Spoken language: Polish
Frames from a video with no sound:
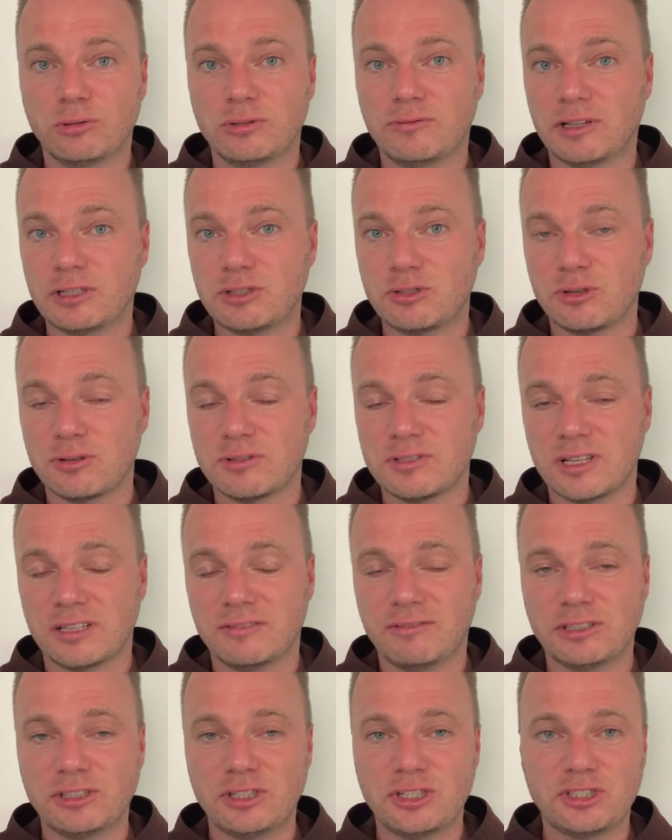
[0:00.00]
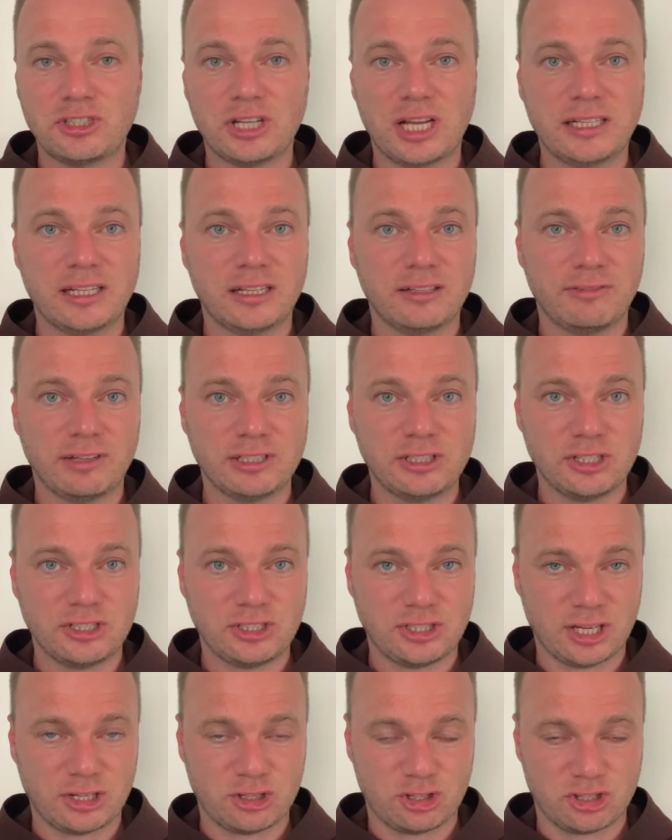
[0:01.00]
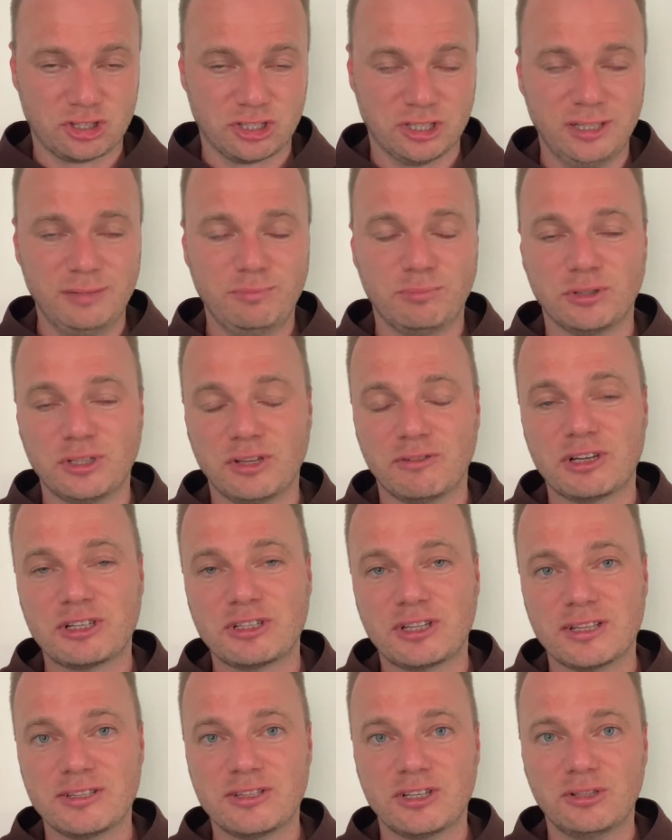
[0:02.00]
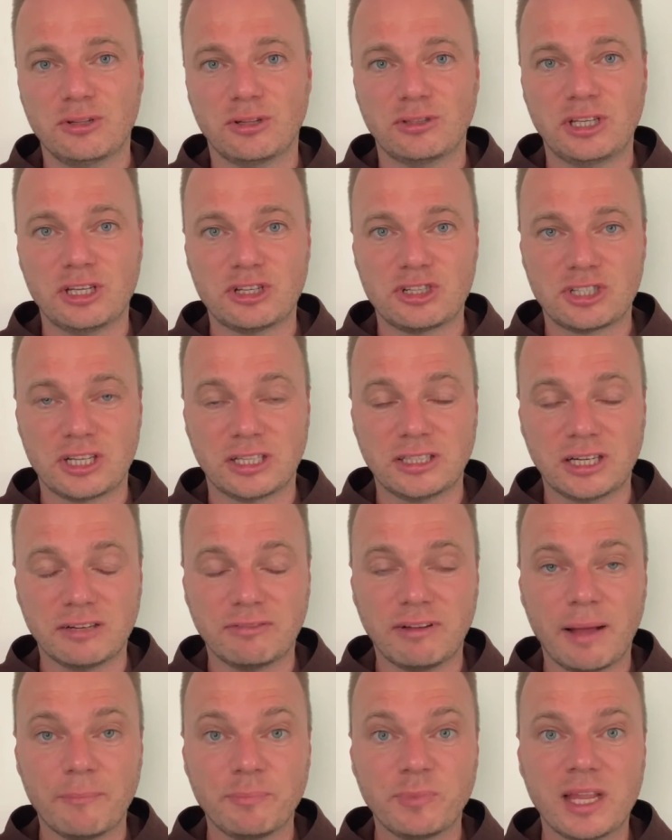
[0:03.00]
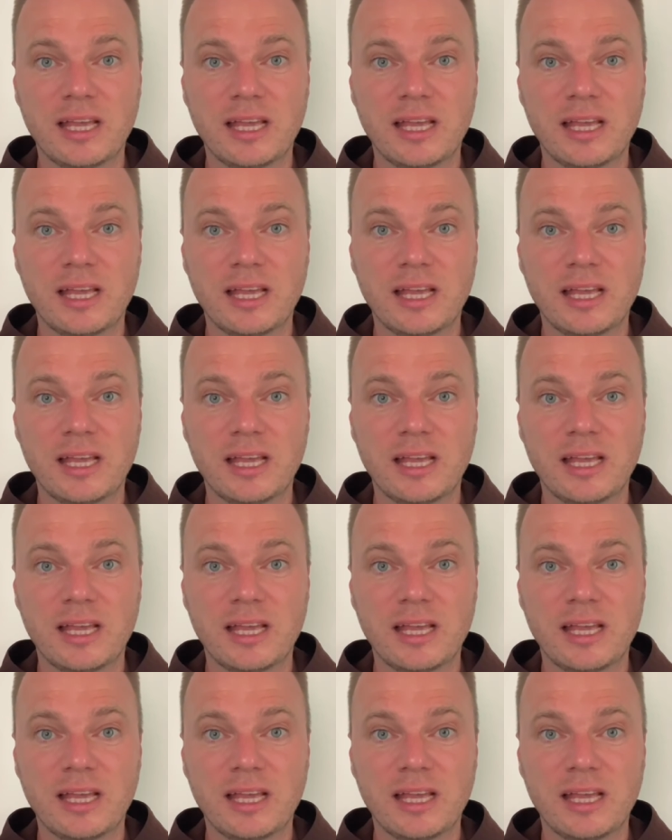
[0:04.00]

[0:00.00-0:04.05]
2021-23, ponieważ ten synod jeszcze trwa.